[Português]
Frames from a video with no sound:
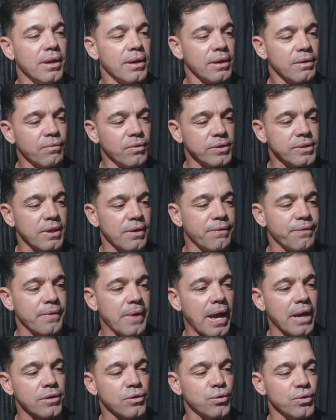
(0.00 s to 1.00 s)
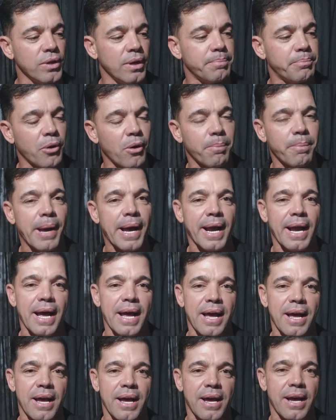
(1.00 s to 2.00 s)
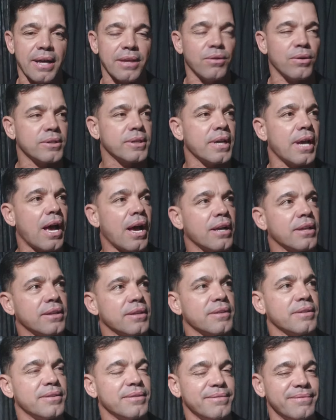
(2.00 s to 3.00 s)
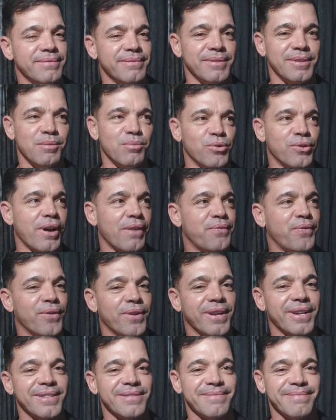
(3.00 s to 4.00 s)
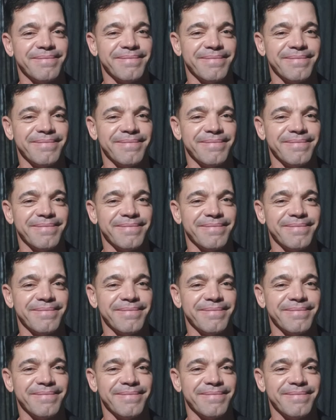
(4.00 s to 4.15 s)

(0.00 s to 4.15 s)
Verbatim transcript: que você ajude a propagar a nossa arte de mundo afora.